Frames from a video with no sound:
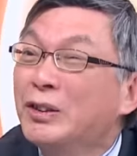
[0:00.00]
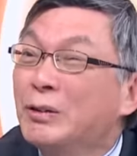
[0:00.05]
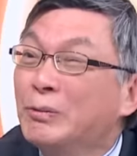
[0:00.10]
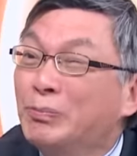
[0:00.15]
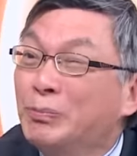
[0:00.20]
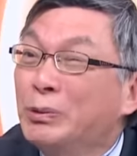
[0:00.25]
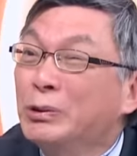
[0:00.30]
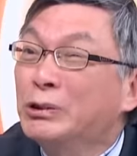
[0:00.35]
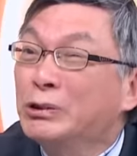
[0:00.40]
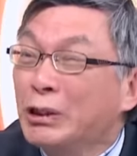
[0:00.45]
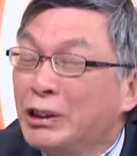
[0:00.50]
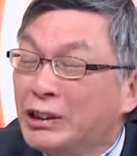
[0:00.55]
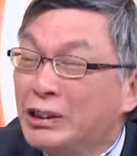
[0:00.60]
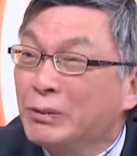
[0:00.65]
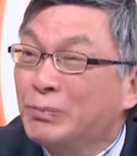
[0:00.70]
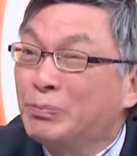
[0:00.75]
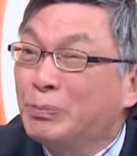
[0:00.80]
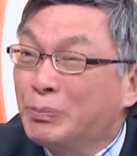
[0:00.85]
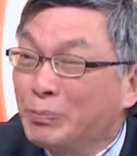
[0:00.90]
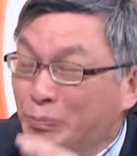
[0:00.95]
持不最。
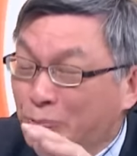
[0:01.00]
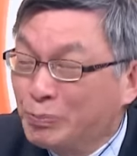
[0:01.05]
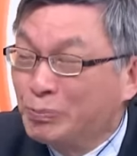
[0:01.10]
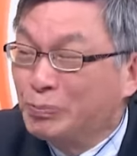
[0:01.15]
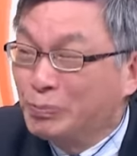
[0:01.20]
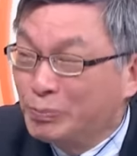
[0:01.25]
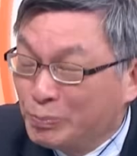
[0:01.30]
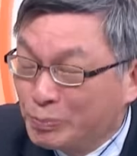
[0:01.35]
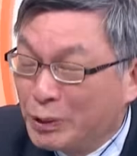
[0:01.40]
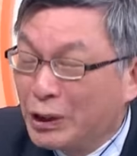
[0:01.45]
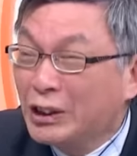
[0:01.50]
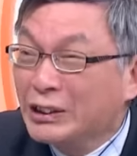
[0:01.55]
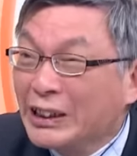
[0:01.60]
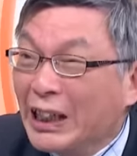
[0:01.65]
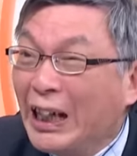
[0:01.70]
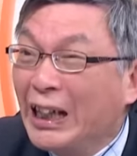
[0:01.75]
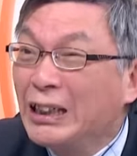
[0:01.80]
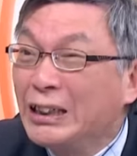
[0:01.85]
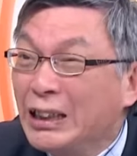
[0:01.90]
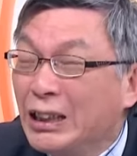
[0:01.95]
不要
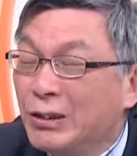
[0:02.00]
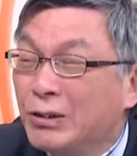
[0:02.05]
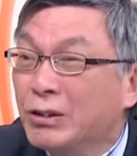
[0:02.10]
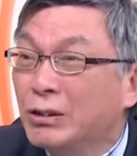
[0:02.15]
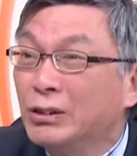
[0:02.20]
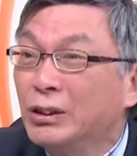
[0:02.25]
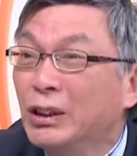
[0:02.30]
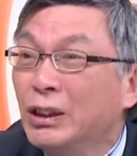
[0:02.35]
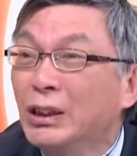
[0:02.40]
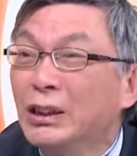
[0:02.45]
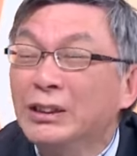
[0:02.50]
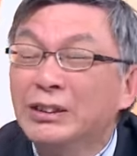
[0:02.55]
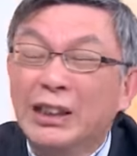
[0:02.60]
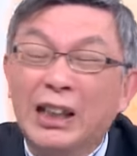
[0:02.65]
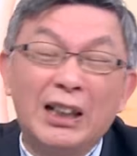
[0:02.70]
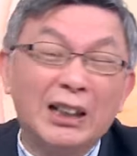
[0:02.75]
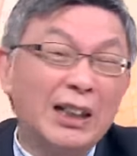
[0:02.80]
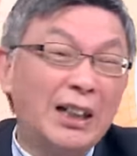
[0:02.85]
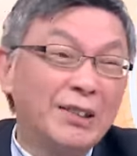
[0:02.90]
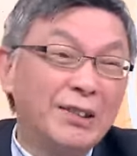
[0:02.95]
太严重，
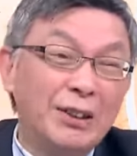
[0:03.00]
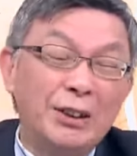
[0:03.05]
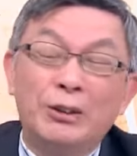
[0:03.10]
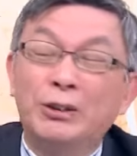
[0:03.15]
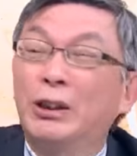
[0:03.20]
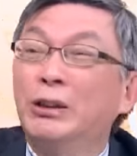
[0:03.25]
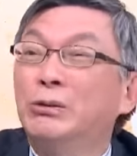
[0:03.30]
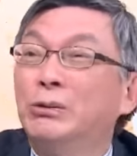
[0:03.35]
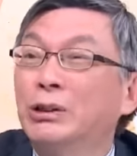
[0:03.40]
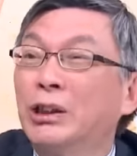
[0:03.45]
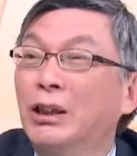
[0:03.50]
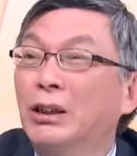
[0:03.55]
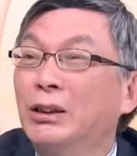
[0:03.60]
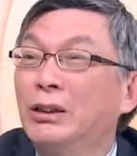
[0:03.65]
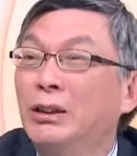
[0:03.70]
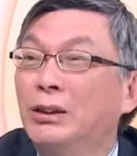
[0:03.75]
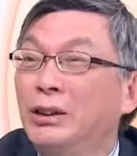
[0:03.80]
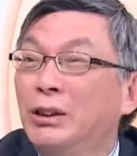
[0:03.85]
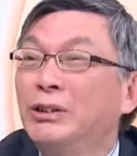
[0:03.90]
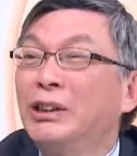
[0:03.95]
大概是六点五到
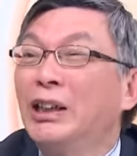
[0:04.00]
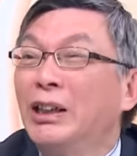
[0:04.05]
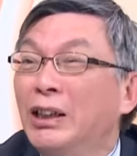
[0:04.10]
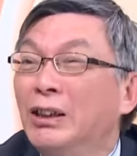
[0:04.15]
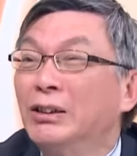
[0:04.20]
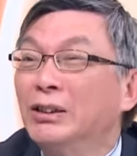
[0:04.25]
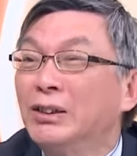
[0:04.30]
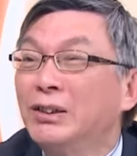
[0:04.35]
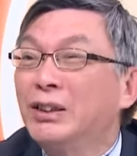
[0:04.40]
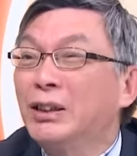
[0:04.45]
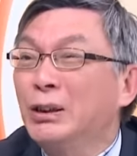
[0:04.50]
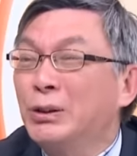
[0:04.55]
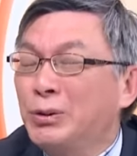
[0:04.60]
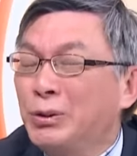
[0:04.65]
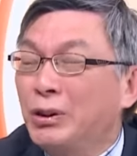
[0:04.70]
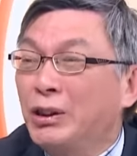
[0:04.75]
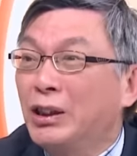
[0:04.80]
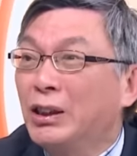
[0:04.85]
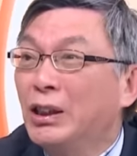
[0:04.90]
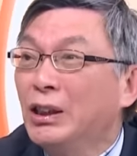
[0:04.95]
六点六这个
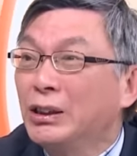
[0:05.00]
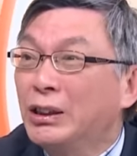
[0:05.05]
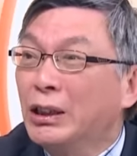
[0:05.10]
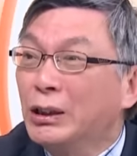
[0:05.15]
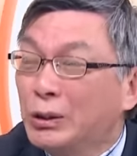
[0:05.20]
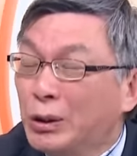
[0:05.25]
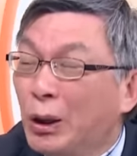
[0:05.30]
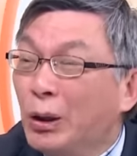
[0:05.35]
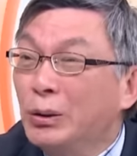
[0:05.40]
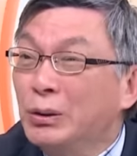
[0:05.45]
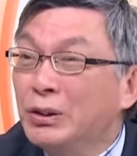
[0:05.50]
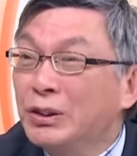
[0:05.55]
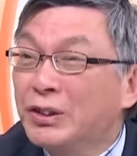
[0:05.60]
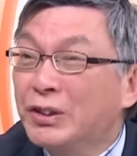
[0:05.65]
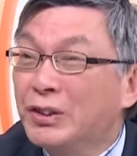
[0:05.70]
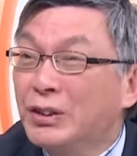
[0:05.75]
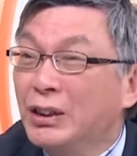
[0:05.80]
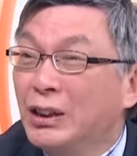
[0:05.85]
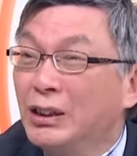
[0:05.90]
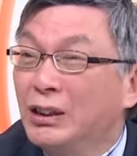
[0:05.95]
距离的同
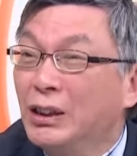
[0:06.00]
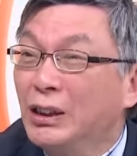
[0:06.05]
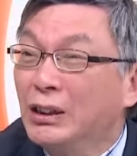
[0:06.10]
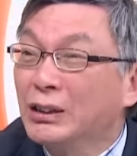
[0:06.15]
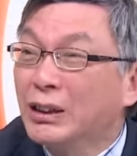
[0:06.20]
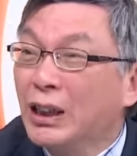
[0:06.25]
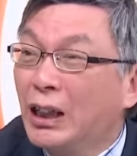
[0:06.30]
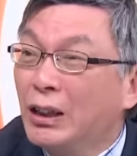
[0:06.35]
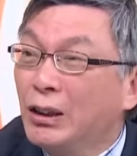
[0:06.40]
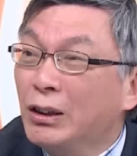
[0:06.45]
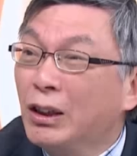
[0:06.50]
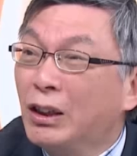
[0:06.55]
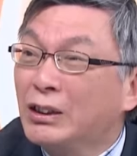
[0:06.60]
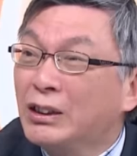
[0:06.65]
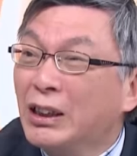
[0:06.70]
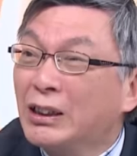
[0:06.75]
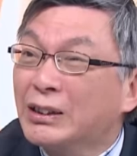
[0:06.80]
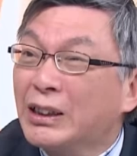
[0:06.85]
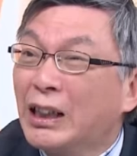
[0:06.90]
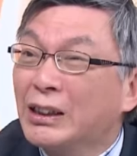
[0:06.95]
时呢，他又要
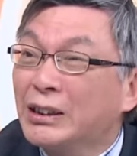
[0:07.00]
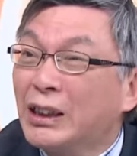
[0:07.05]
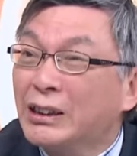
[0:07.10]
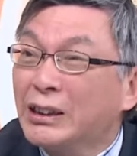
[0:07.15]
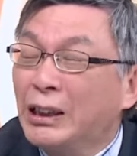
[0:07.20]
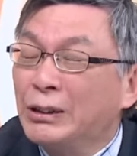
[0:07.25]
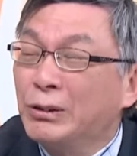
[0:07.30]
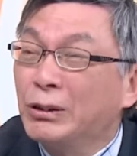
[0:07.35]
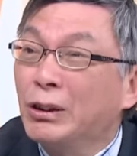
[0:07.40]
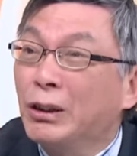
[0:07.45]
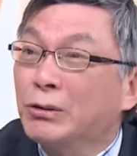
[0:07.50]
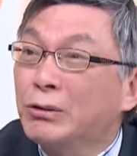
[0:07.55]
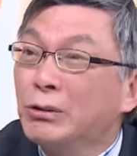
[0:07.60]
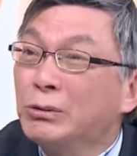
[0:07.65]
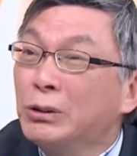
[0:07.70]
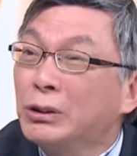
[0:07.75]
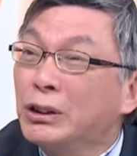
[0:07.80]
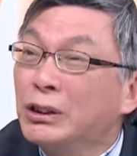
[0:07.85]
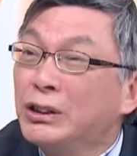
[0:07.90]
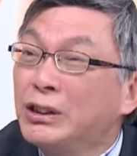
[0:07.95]
让大家感觉到
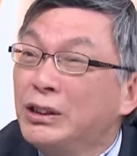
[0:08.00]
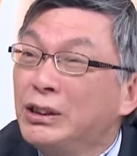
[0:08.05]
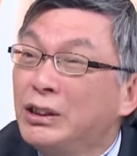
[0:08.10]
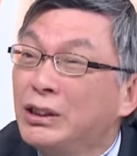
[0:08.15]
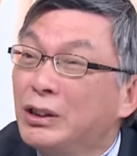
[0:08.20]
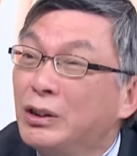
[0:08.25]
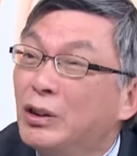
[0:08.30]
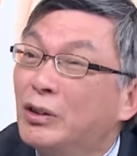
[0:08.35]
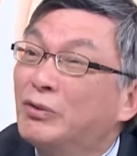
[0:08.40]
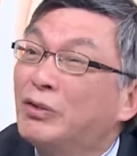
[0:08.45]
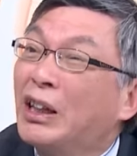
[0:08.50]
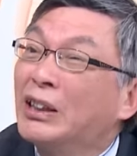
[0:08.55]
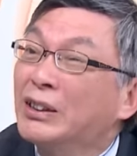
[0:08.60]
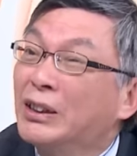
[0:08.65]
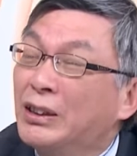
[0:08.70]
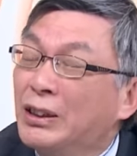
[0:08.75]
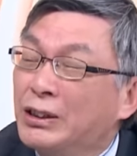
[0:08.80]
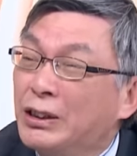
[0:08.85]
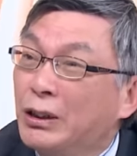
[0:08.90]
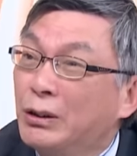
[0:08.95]
中国的经济有发
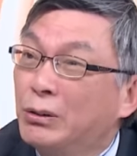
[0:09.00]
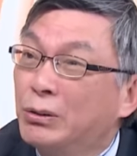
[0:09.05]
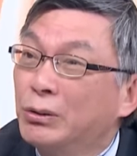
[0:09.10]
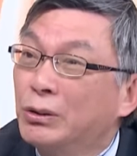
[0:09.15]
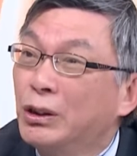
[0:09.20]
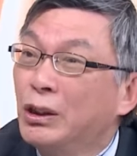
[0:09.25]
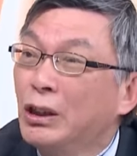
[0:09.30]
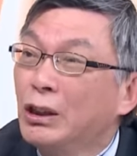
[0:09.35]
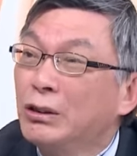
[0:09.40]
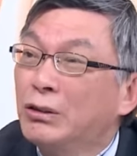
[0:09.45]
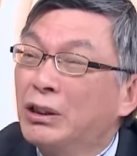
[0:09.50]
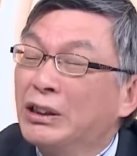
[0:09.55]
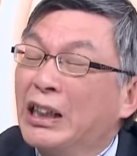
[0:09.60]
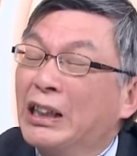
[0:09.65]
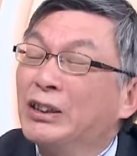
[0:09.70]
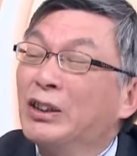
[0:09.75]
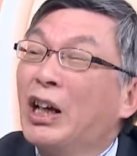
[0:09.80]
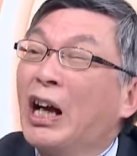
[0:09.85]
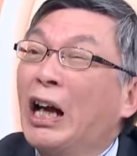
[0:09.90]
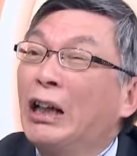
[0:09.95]
展的前途，对，所以
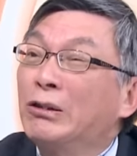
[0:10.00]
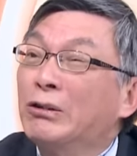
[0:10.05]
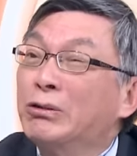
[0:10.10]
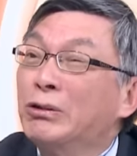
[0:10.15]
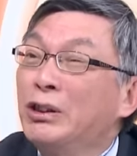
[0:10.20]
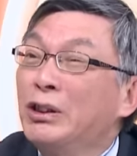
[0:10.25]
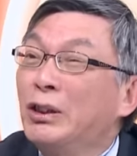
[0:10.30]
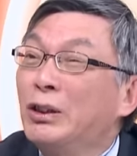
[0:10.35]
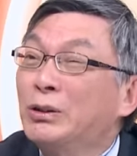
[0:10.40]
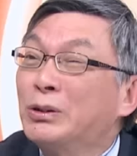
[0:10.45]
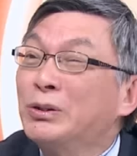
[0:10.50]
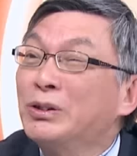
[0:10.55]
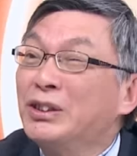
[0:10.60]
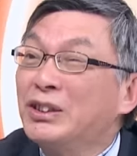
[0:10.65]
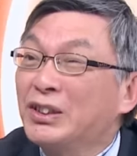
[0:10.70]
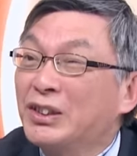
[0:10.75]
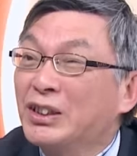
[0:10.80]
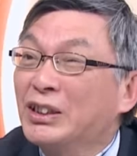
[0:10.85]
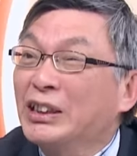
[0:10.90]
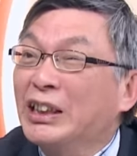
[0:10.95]
他就喊出了一个供
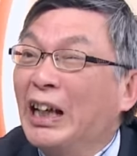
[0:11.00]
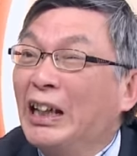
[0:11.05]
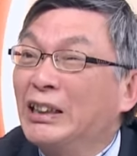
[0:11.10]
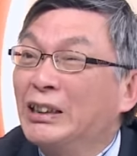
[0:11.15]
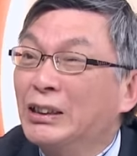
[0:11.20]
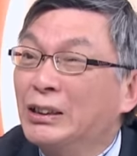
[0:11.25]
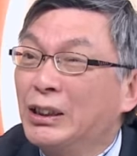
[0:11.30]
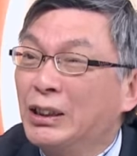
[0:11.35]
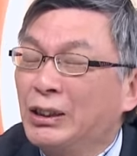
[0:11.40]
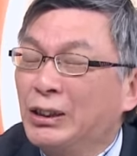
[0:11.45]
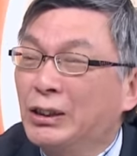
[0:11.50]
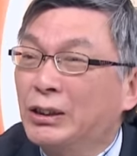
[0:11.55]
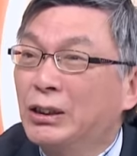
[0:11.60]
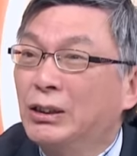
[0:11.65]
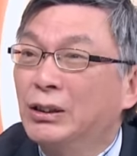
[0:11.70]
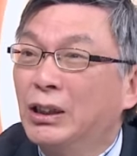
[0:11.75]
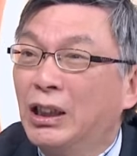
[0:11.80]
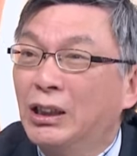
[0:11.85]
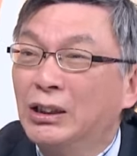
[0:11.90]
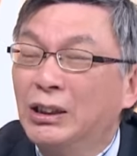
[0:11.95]
给侧改革的一个
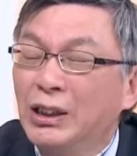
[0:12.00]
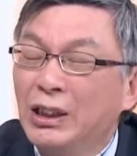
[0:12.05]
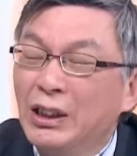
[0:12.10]
口号。